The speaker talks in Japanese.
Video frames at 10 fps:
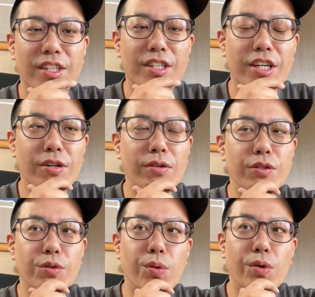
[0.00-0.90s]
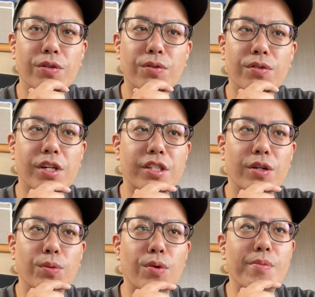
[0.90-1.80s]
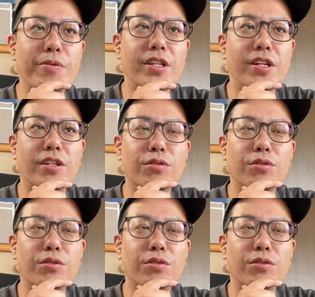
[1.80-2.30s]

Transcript: で、結構あの、他の方の動画見てたら、